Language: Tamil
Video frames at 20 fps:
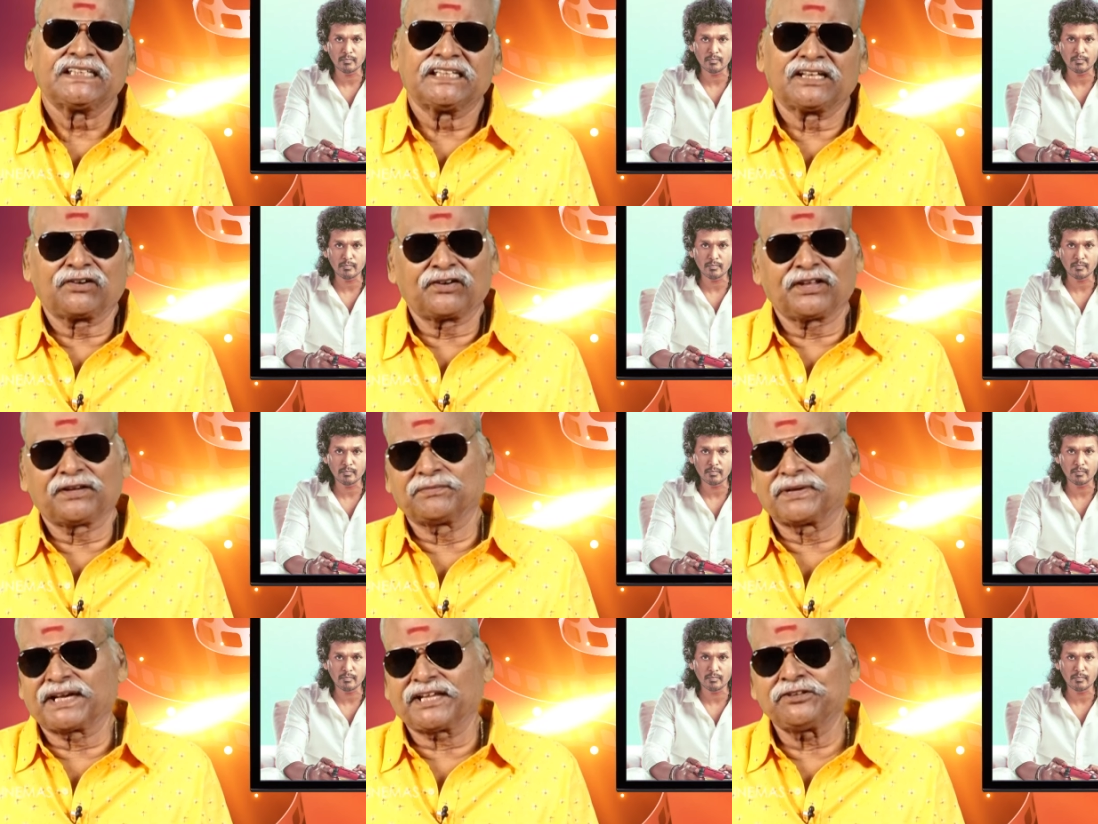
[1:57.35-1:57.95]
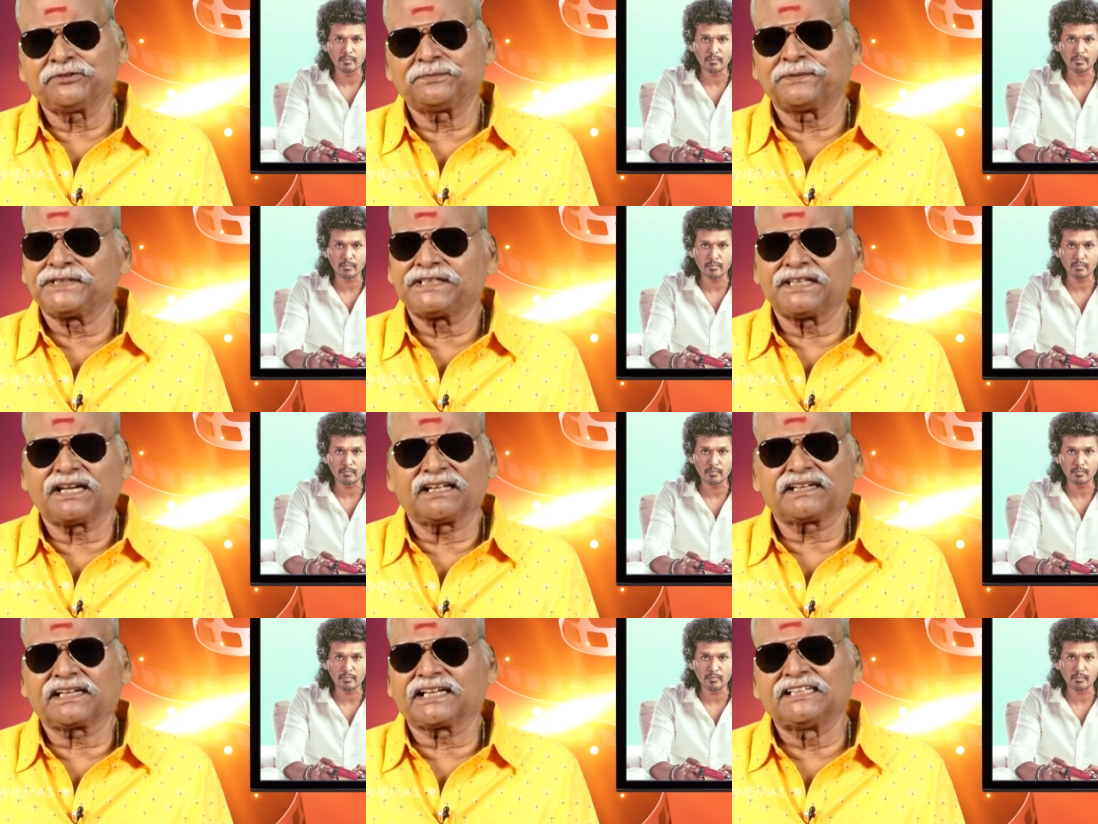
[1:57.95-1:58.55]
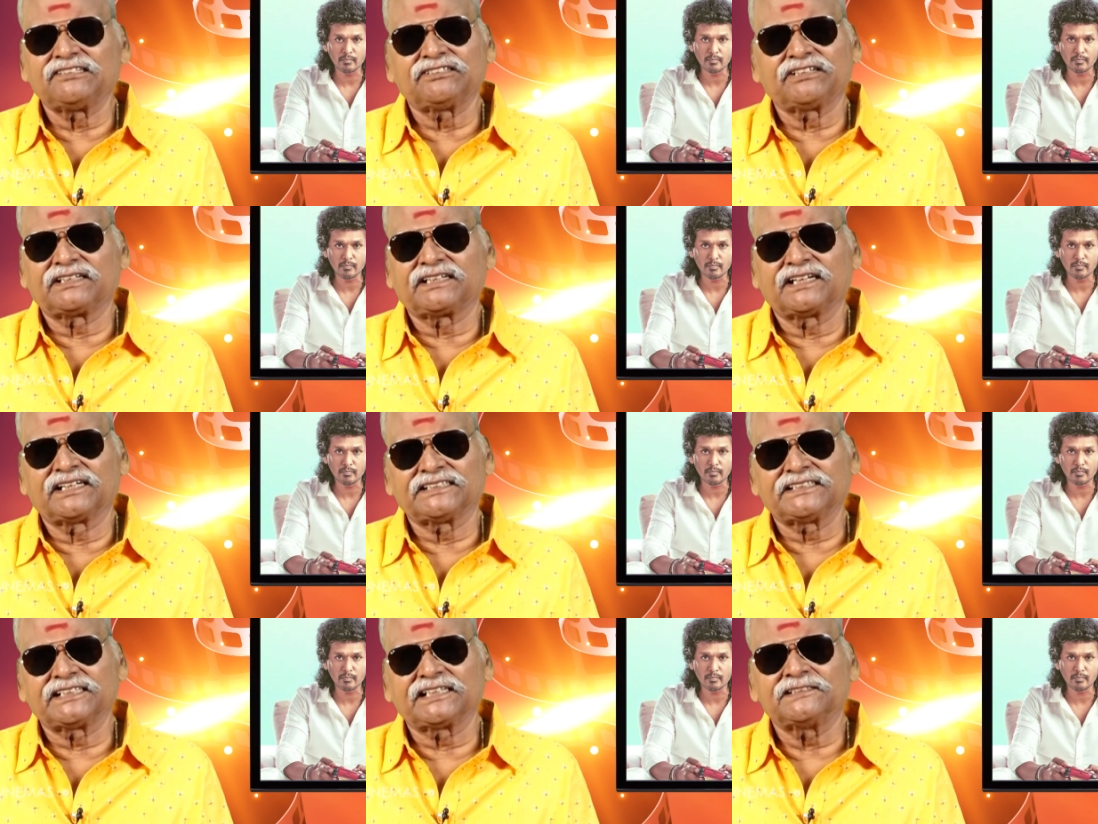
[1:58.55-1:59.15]
என்னுடைய மனைவி பற்றிலாம் கேள்வி
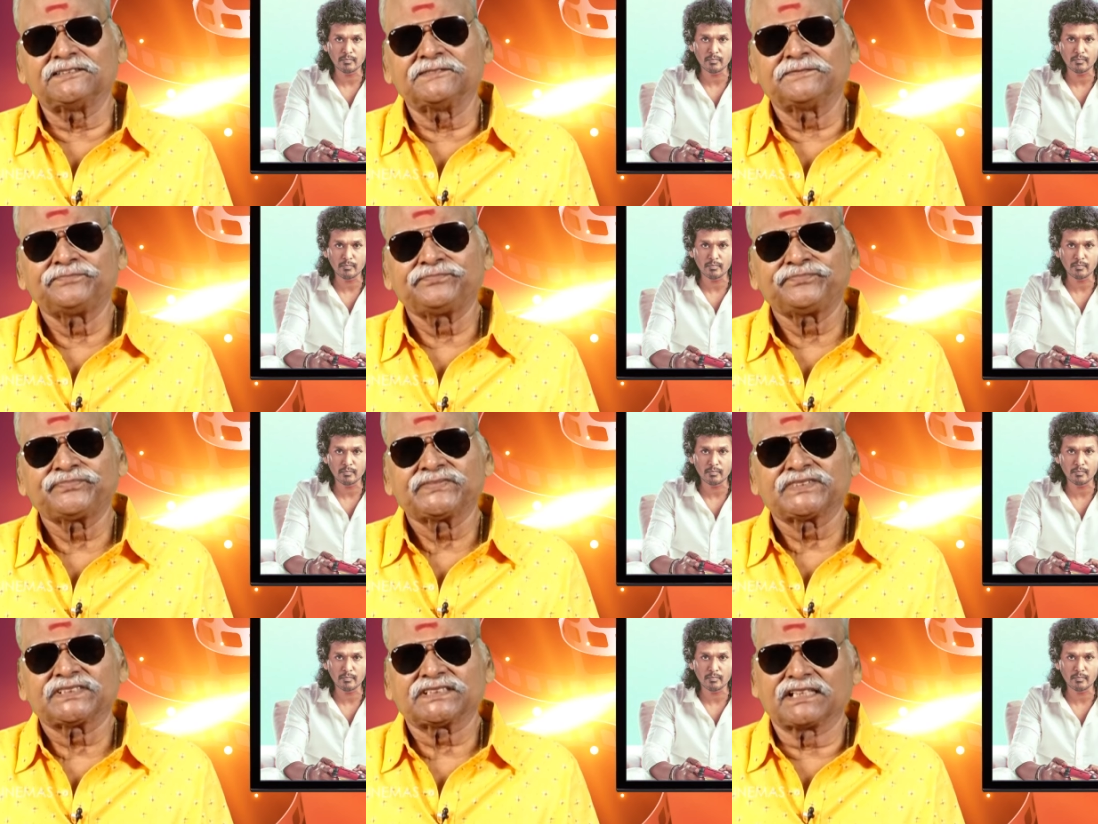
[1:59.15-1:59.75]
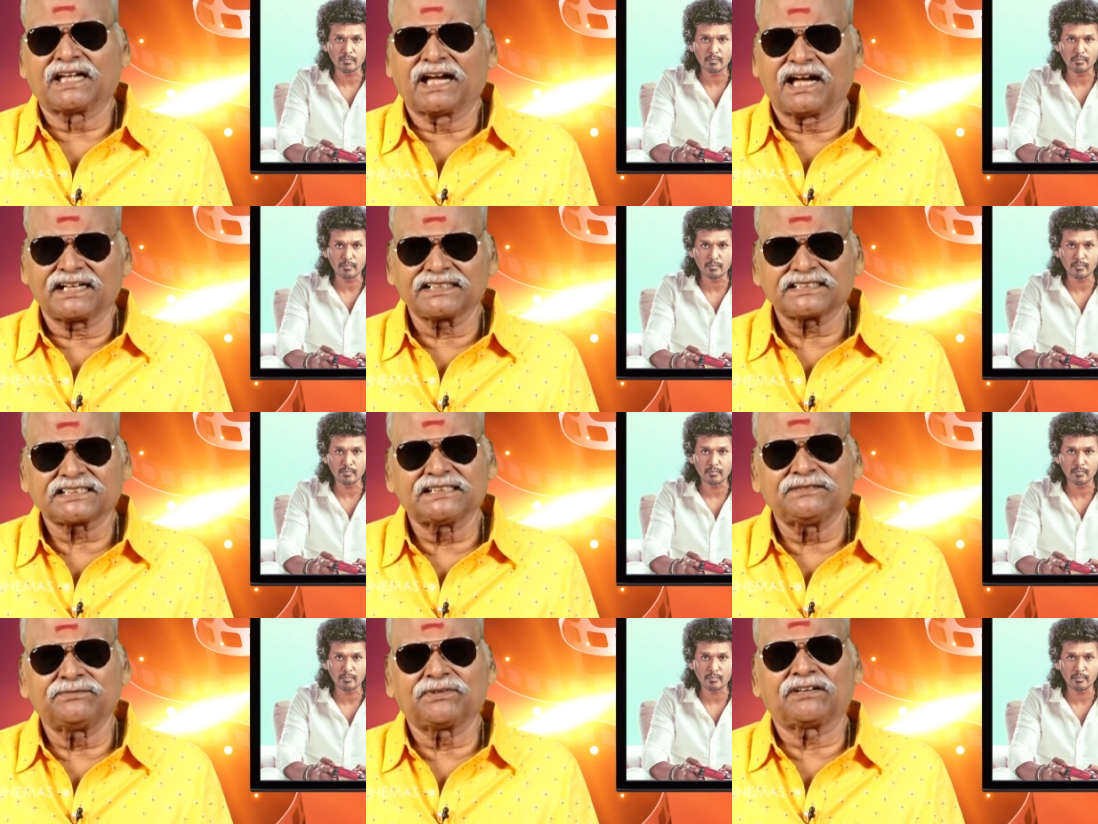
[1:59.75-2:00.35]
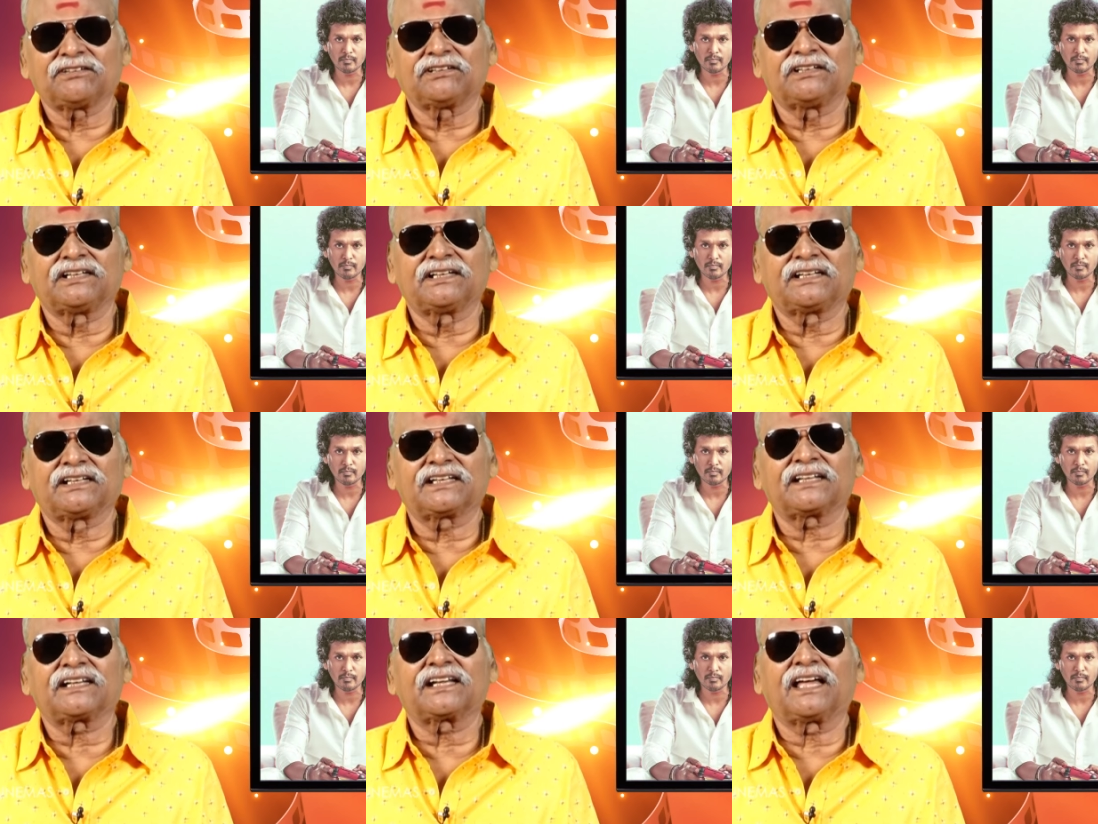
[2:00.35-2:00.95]
வைக்காதீர்கள் நான் சினிமாவில்
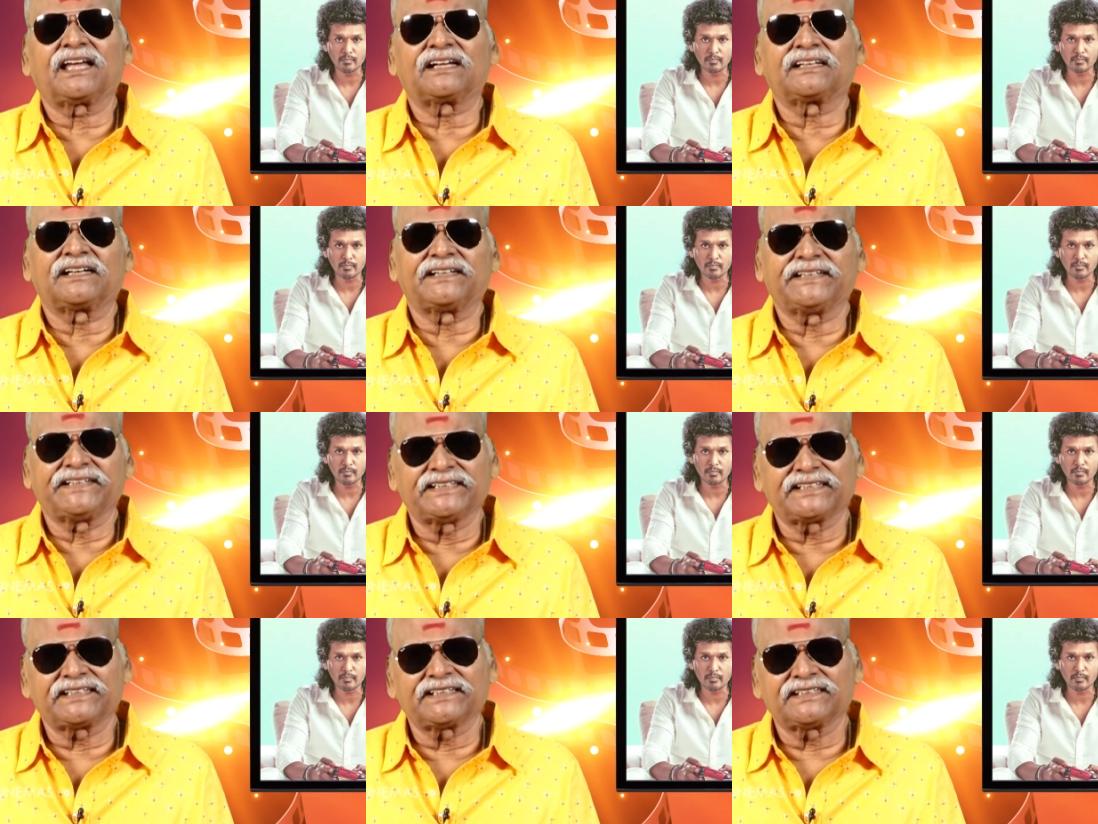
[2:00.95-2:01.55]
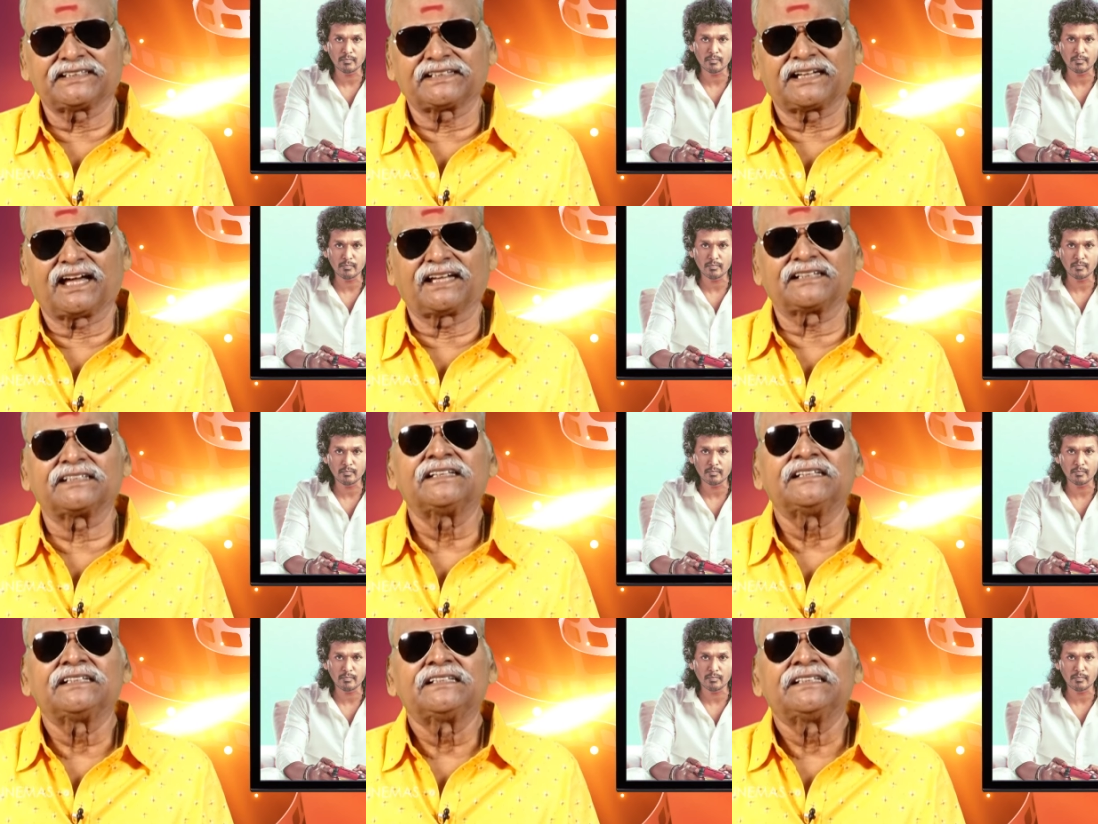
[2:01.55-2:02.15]
இருக்கிறேன் நான் நடிகை நான்